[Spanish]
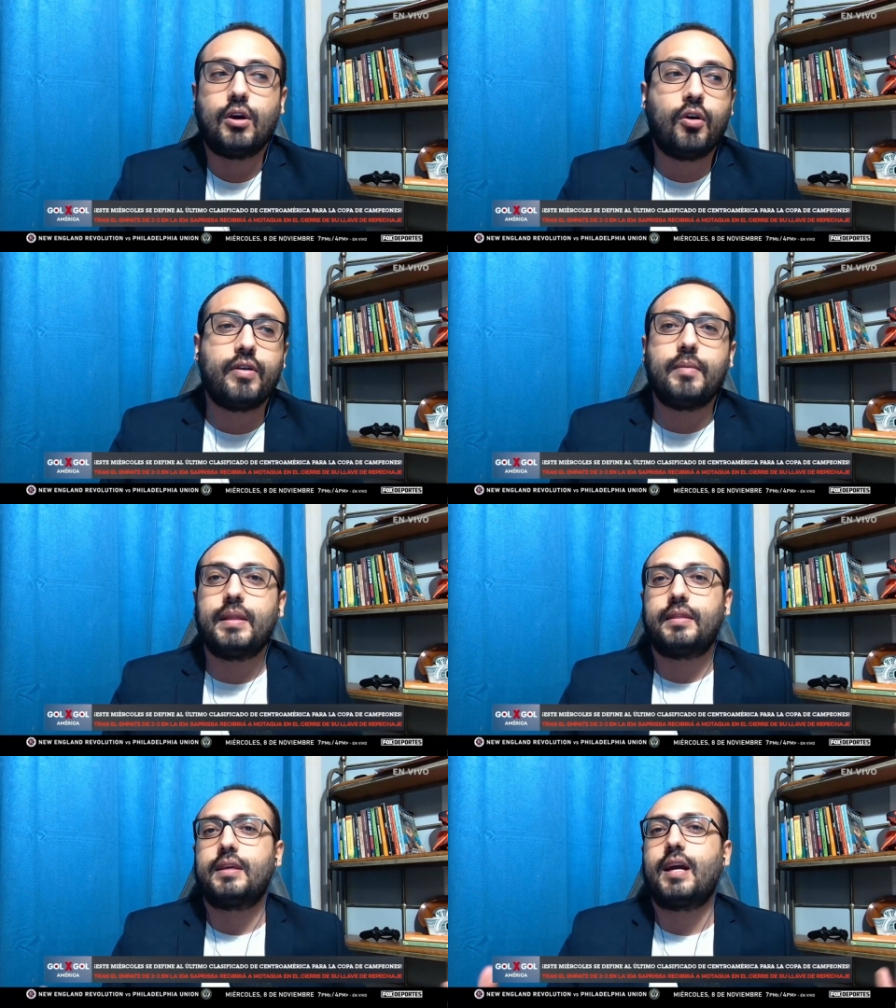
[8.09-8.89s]
y
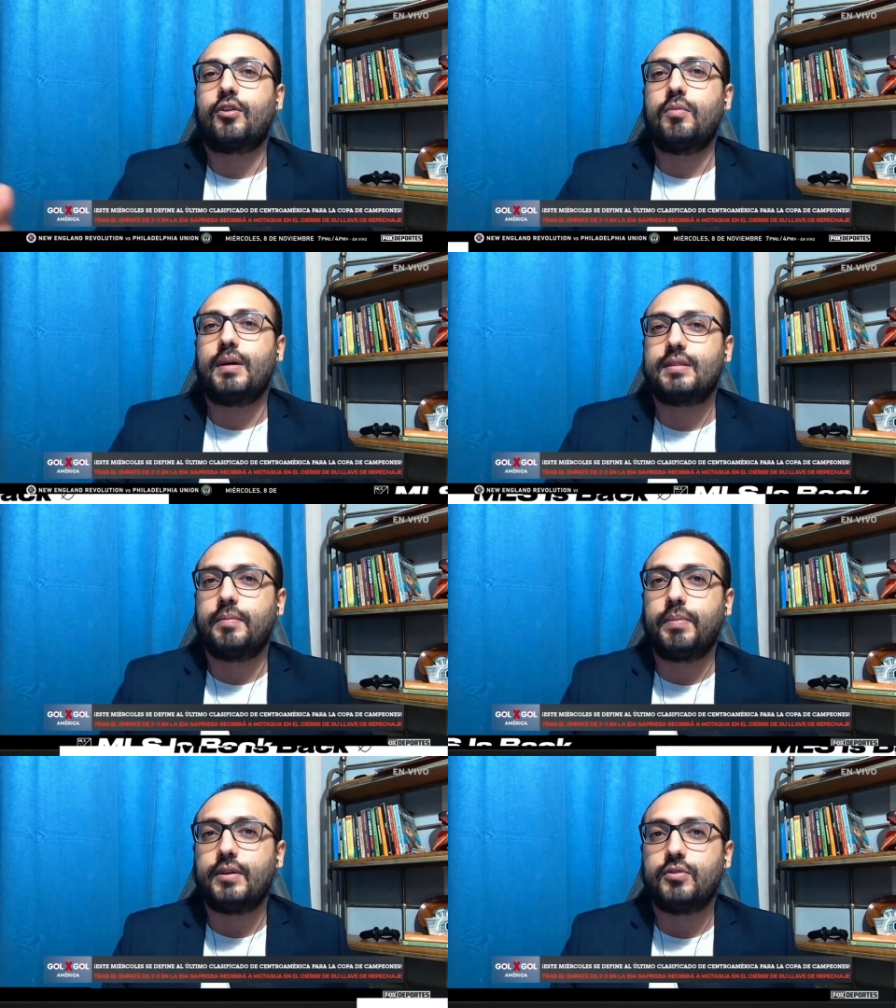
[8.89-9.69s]
obviamente ya con
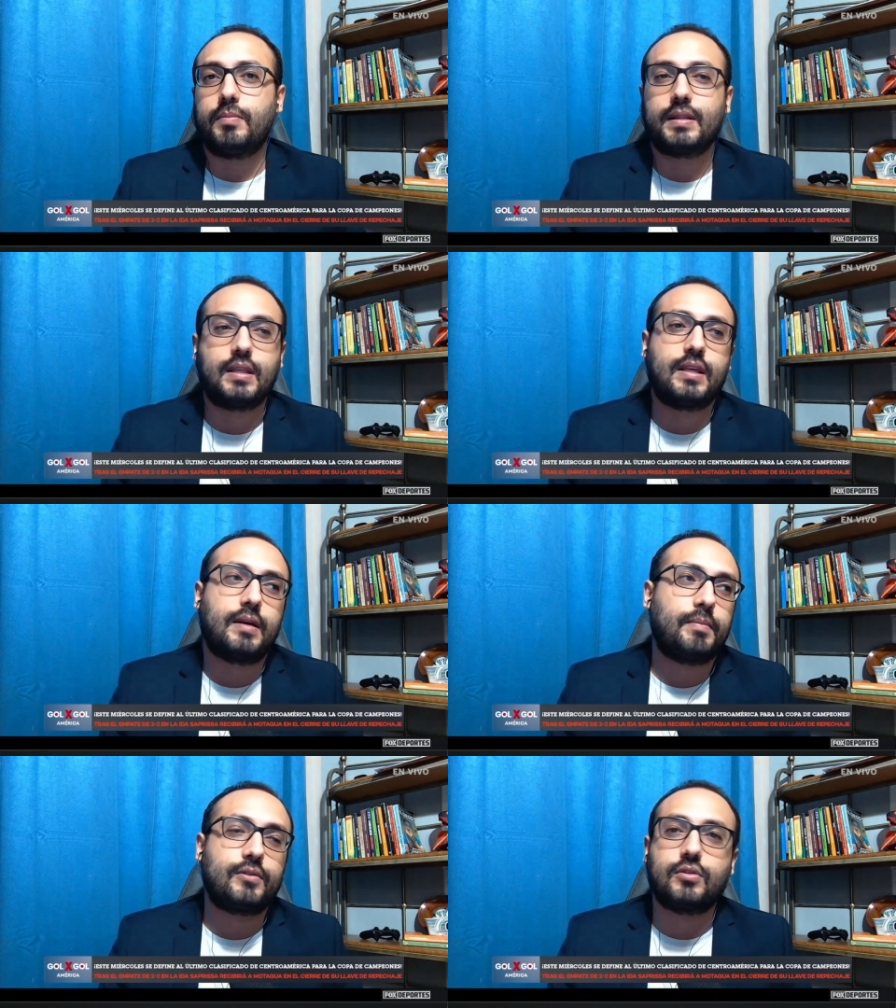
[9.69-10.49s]
más espacio va a
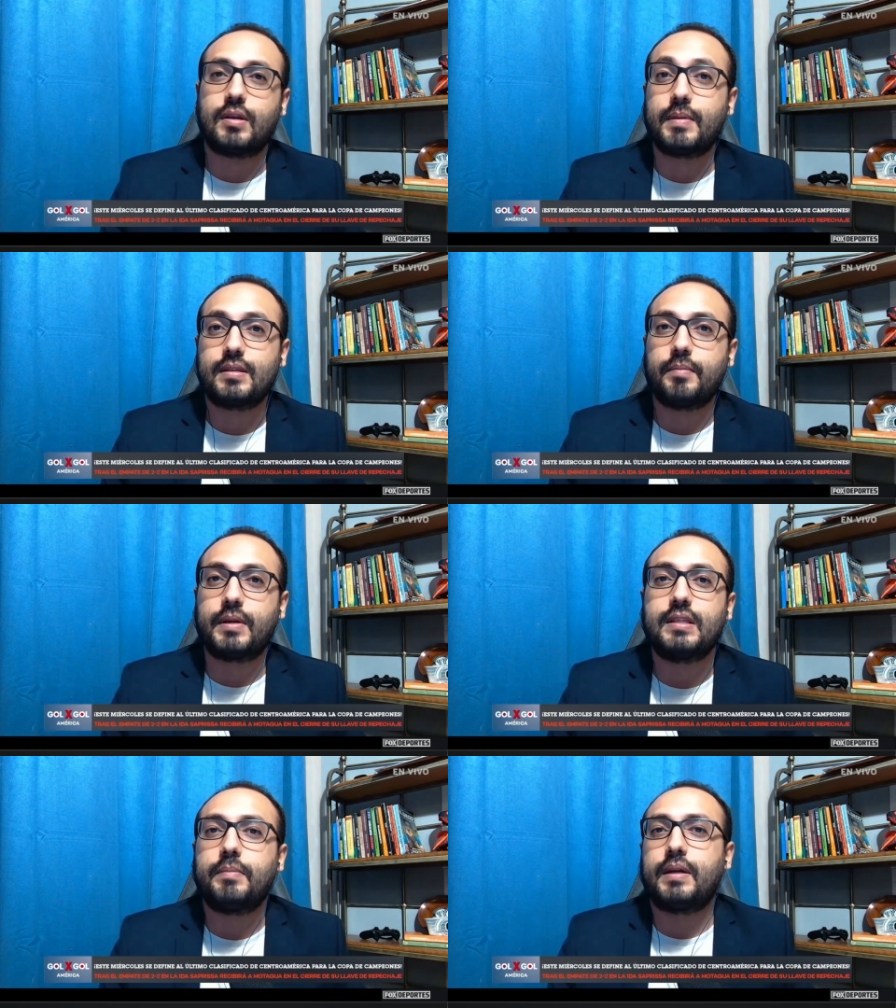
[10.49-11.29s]
tener espacio
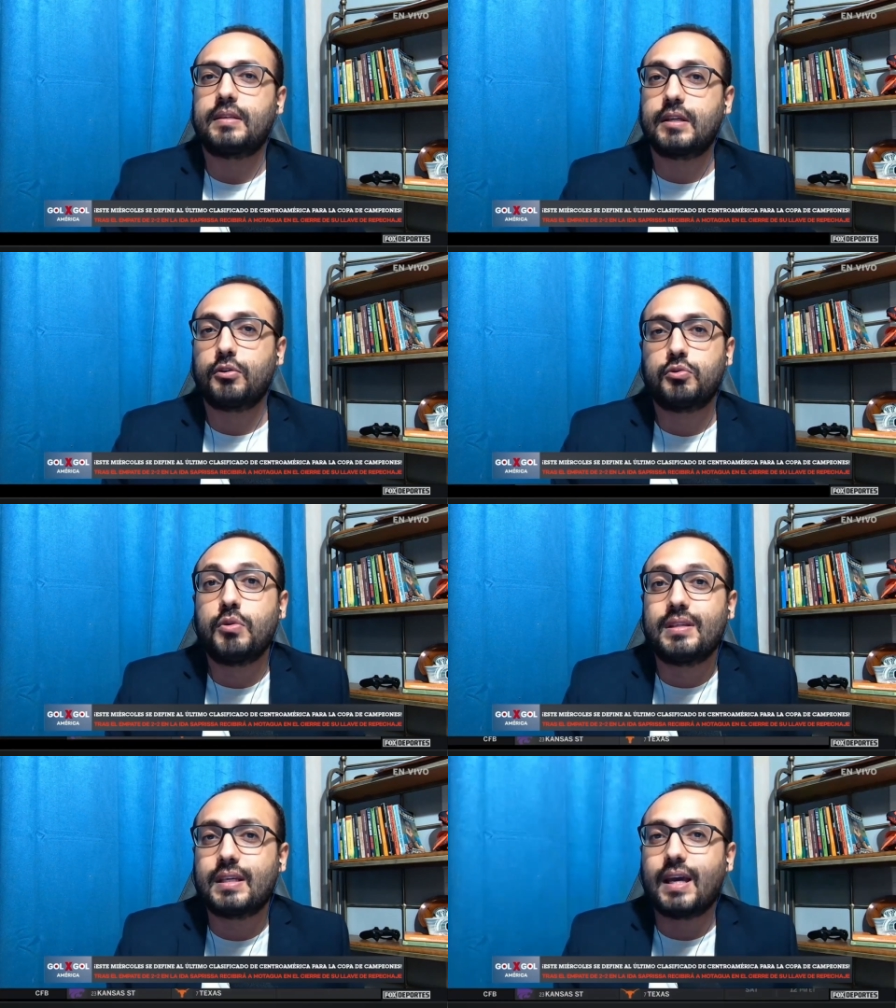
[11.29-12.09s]
también Saprisa para hacer
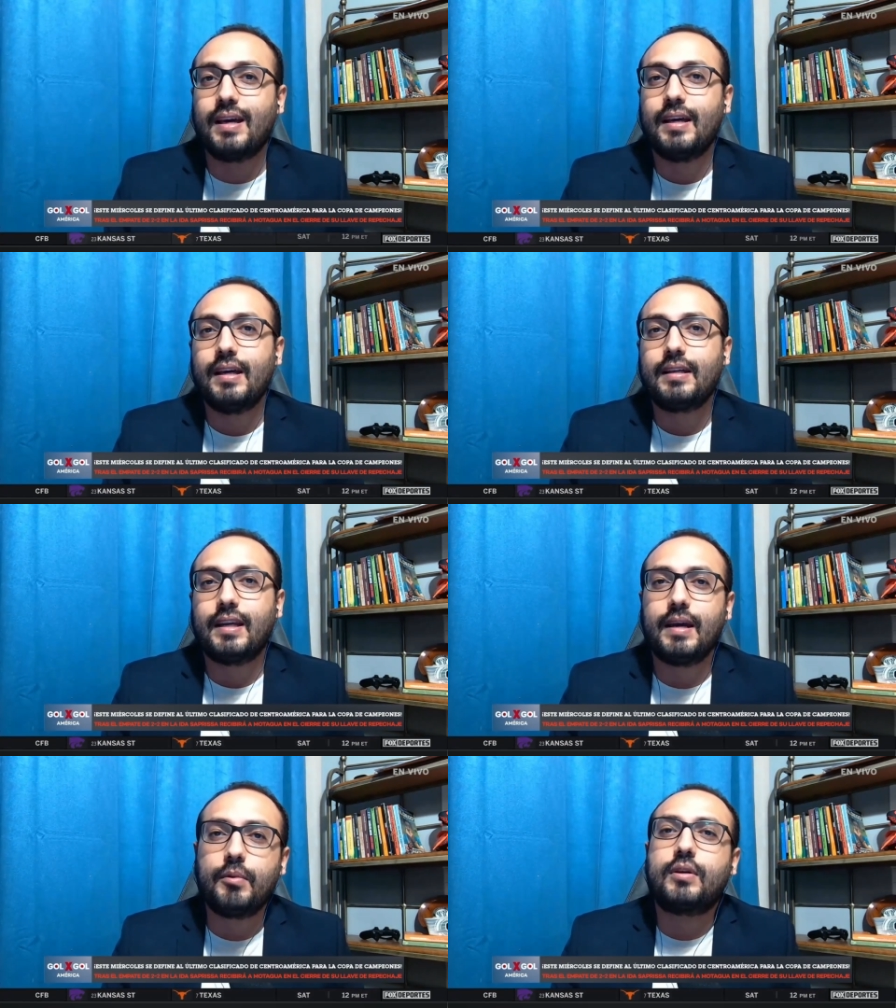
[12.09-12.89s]
lo suyo, así que
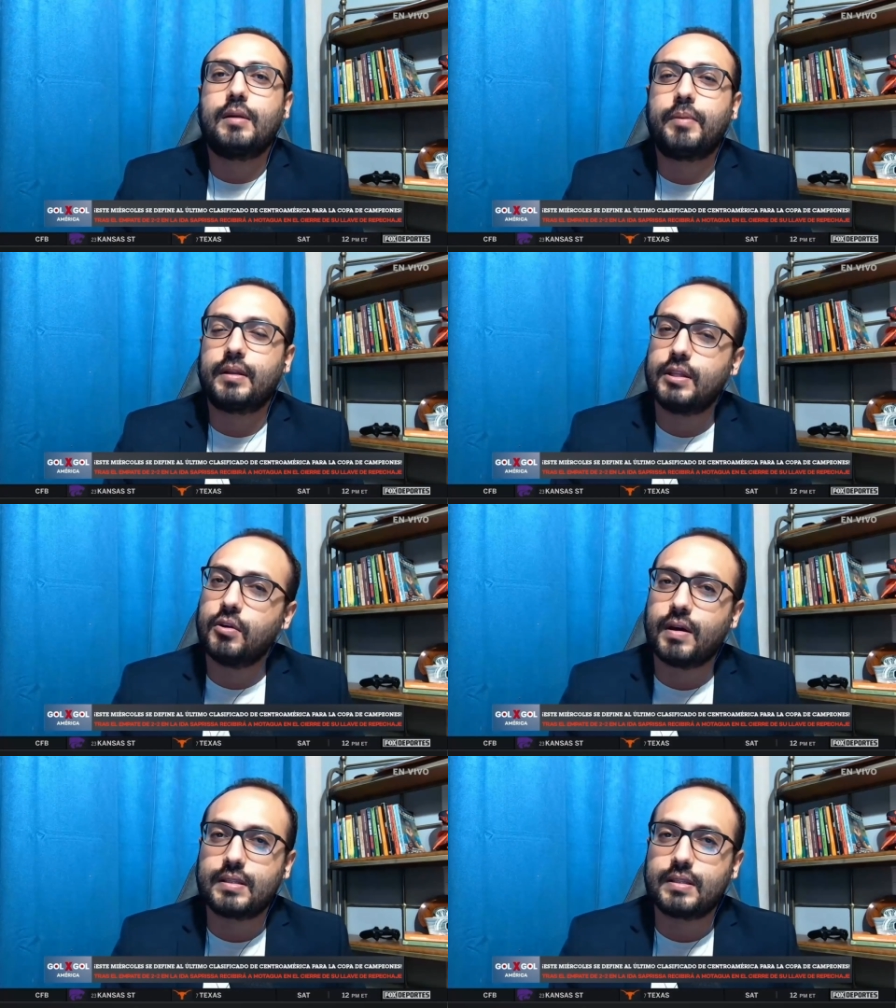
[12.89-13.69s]
creemos que el
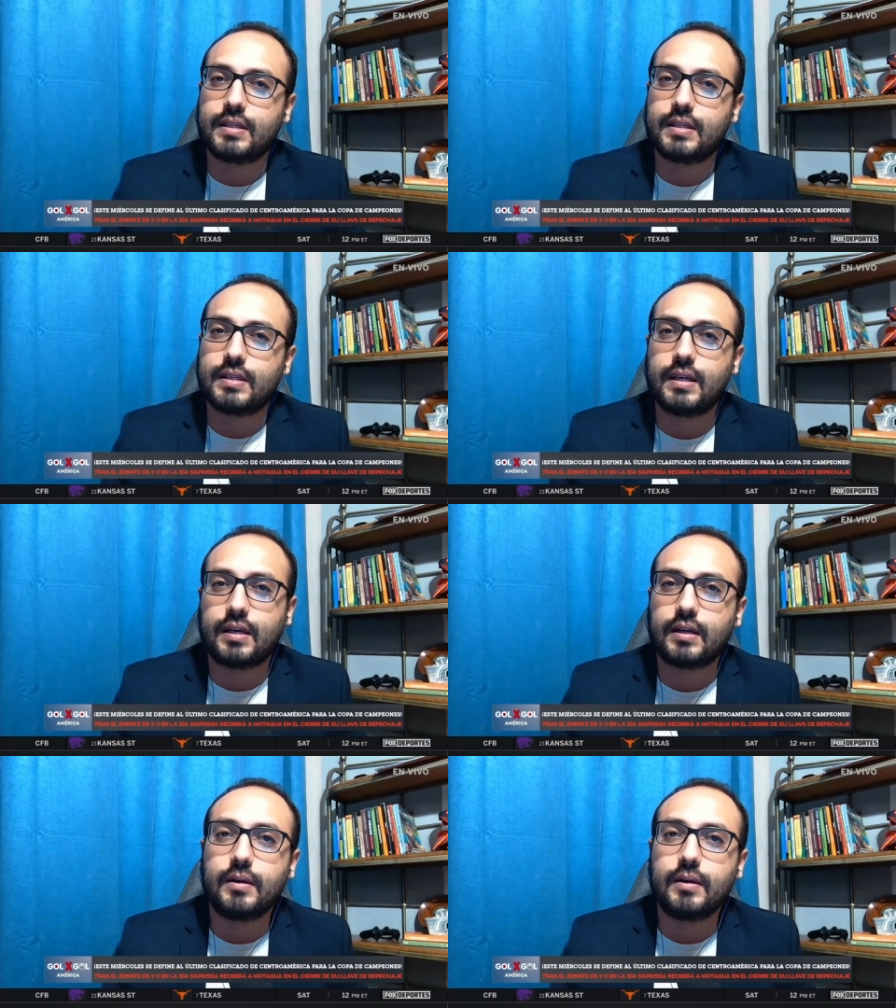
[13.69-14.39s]
partido va a ser